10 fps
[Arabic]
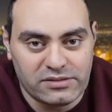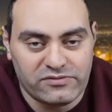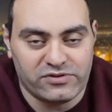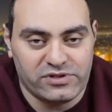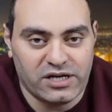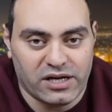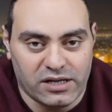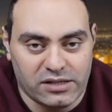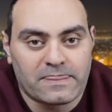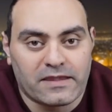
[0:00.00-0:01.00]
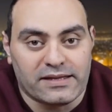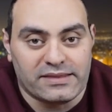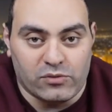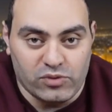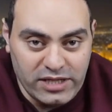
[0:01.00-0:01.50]
فضيحه
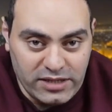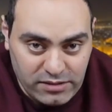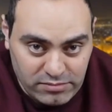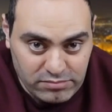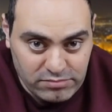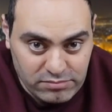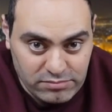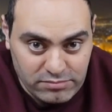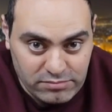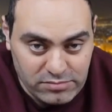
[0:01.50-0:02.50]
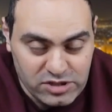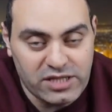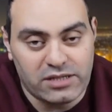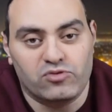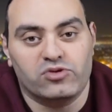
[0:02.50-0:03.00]
دوليه مش
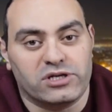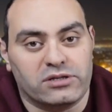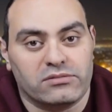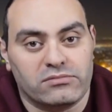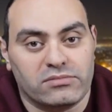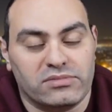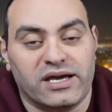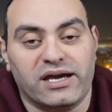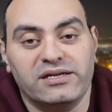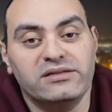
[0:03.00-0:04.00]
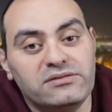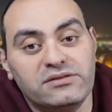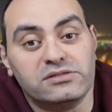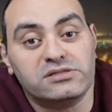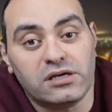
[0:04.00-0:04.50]
انا اللي بقول كده ده
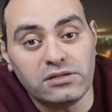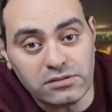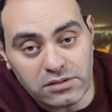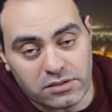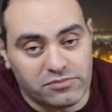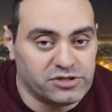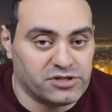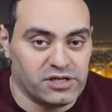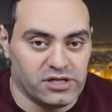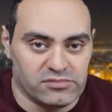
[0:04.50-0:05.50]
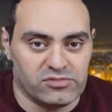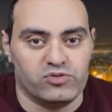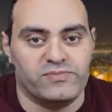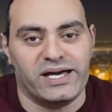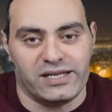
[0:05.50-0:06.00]
جريده الصن البريطانيه
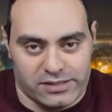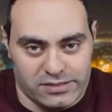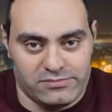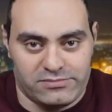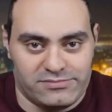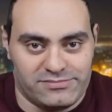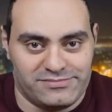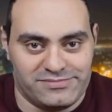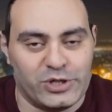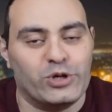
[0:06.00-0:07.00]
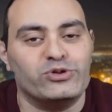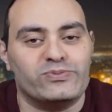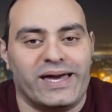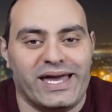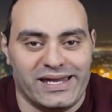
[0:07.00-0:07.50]
خد بالك خد
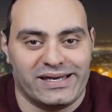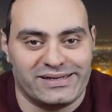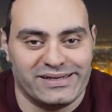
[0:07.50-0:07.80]
بالك